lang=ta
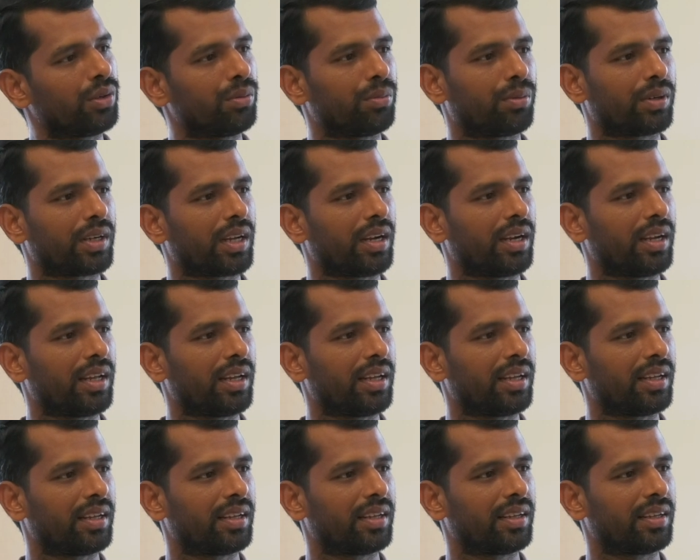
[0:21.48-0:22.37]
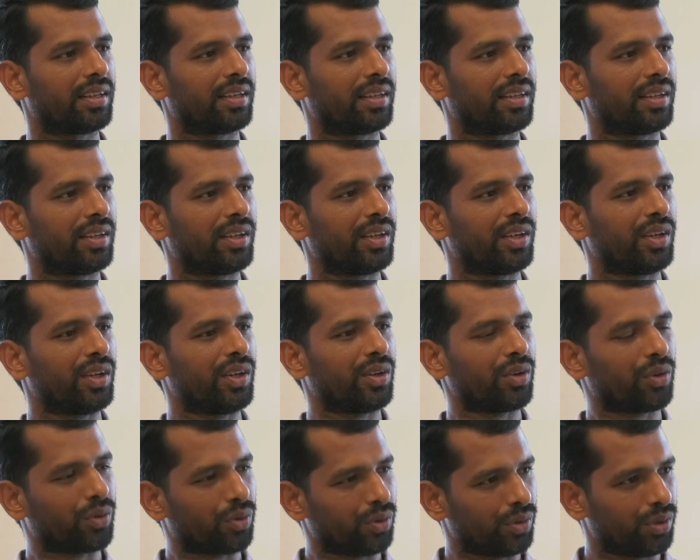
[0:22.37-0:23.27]
குண்டு போட்டான்ல
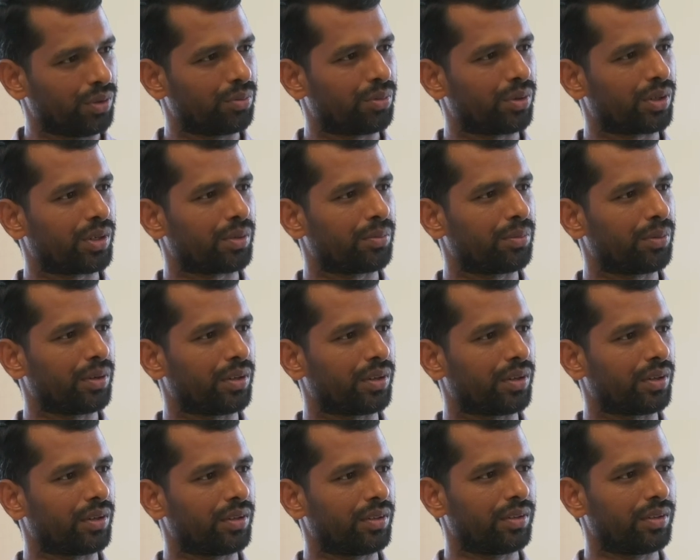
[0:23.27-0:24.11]
குண்டு போட்டப்போ